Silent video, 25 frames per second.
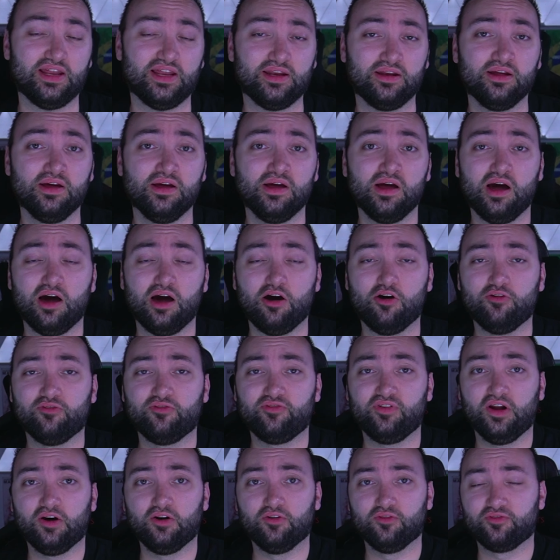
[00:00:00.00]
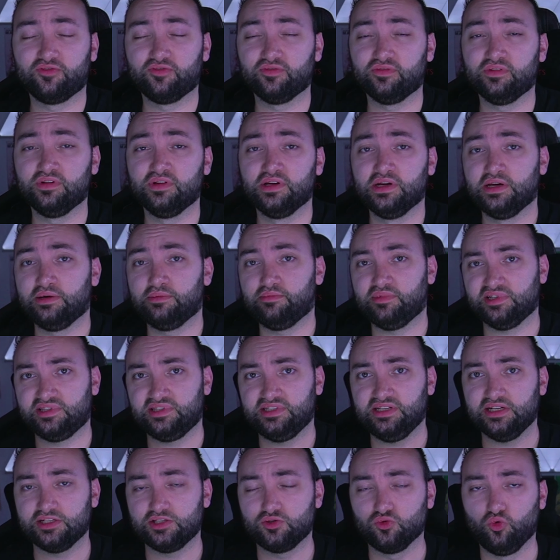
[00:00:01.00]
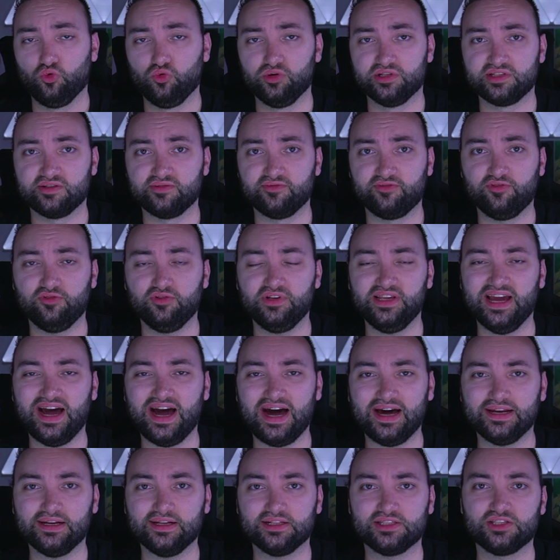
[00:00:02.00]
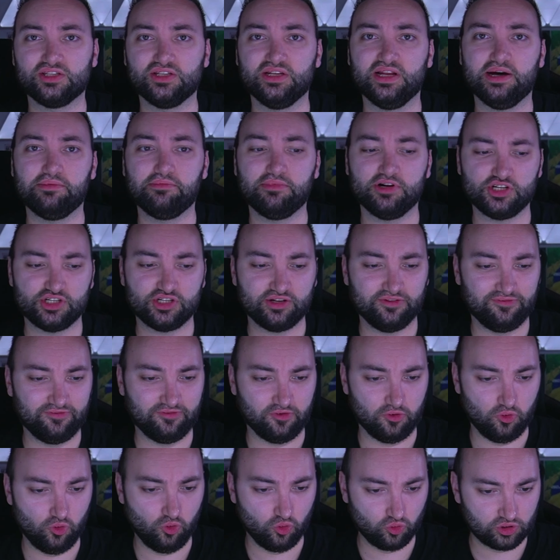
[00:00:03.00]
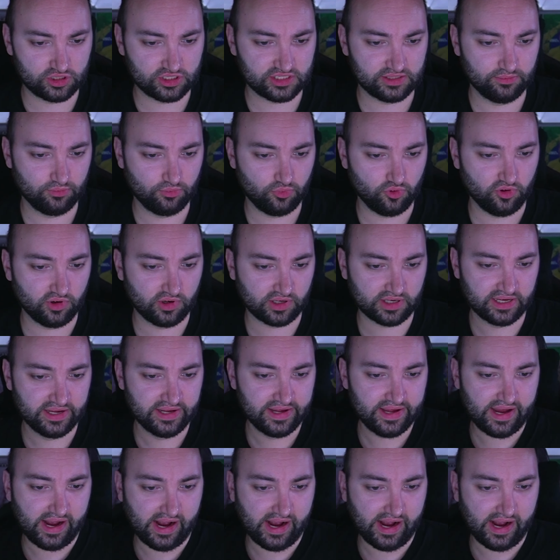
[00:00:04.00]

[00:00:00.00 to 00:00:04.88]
dann auflaufen. Matthias Matthias Olesen für die A-Nationalmannschaft von Luxemburg.